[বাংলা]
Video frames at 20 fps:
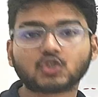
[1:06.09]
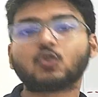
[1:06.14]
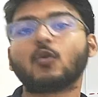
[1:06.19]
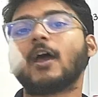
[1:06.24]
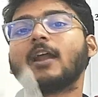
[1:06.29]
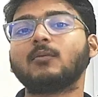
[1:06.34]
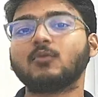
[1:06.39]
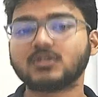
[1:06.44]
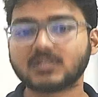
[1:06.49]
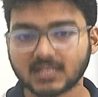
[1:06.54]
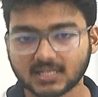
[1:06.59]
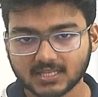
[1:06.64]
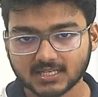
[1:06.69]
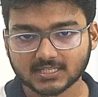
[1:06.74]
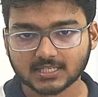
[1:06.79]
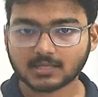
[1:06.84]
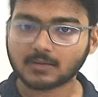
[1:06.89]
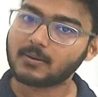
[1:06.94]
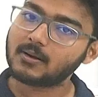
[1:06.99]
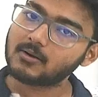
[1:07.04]
স্কোয়ার বসিয়ে
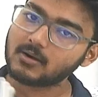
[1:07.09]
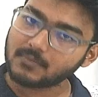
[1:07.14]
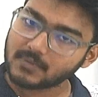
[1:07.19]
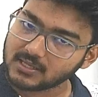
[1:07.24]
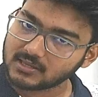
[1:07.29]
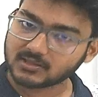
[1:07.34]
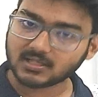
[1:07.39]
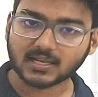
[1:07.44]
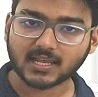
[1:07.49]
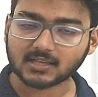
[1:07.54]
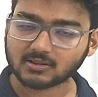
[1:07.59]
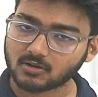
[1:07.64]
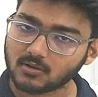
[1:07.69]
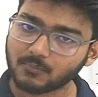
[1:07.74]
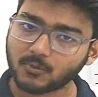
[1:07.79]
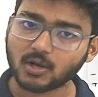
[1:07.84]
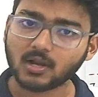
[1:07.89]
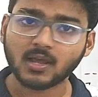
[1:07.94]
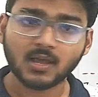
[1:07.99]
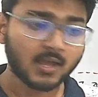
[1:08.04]
দিয়েছে তার মানে বৃত্তের
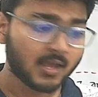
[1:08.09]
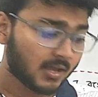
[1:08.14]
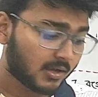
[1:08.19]
ক্ষেত্রফল